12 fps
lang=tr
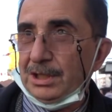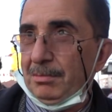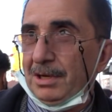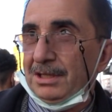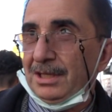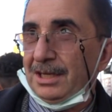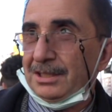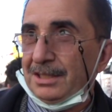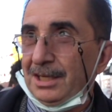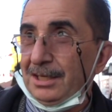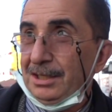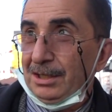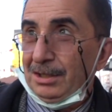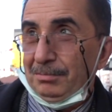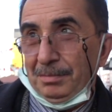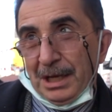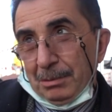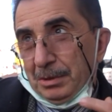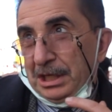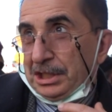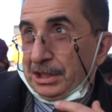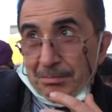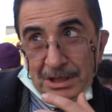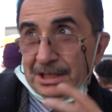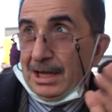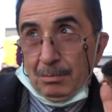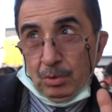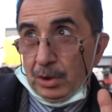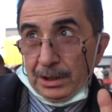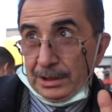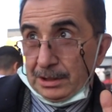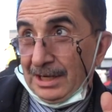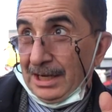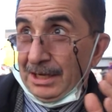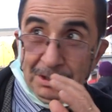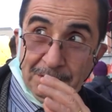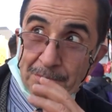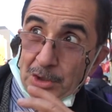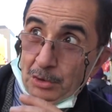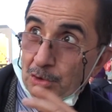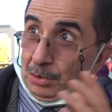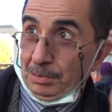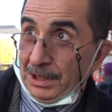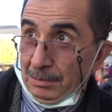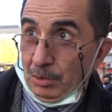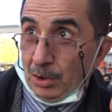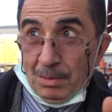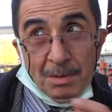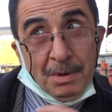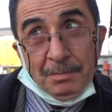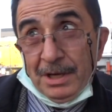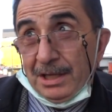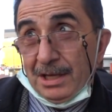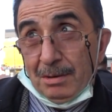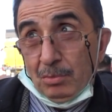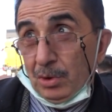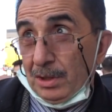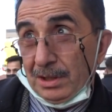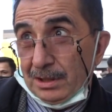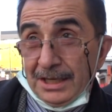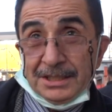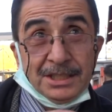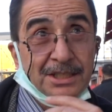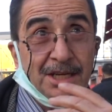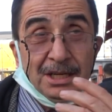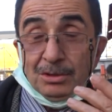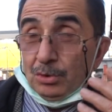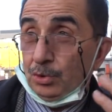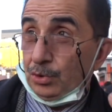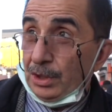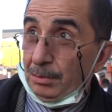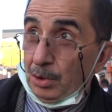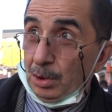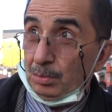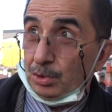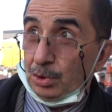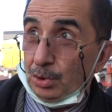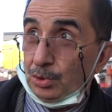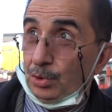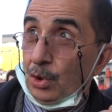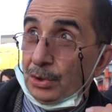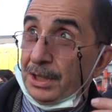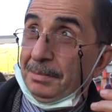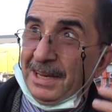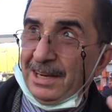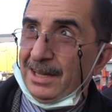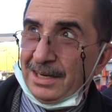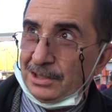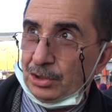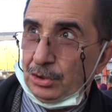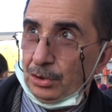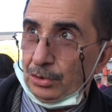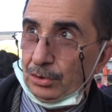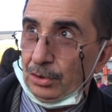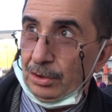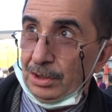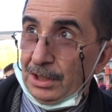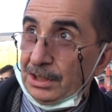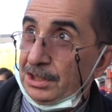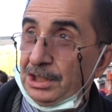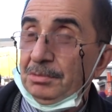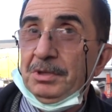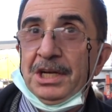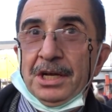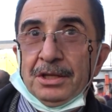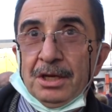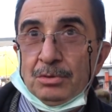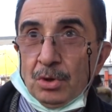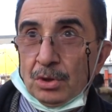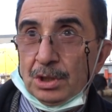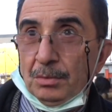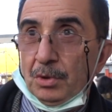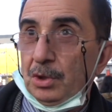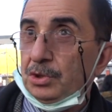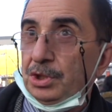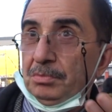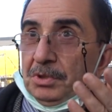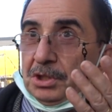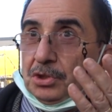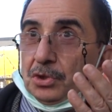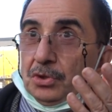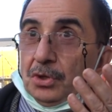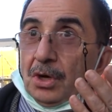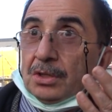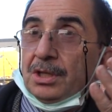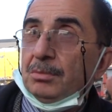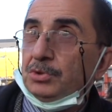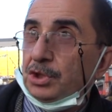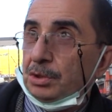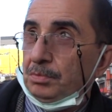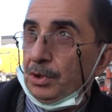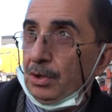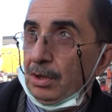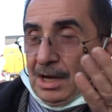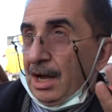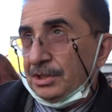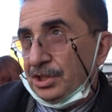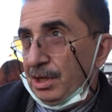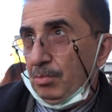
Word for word: zamanlarda benim de içim midem bulanık. Hani biliyorum demiyorum ama midem bulanık. Eskiden düşünebiliyor musunuz? Dörtte birlere çıkıyordu. Dörde Şimdi bölünüyor. ne diye dörde bölünüyor. Şimdi çıkıyor adam çıkmıyor. Her şey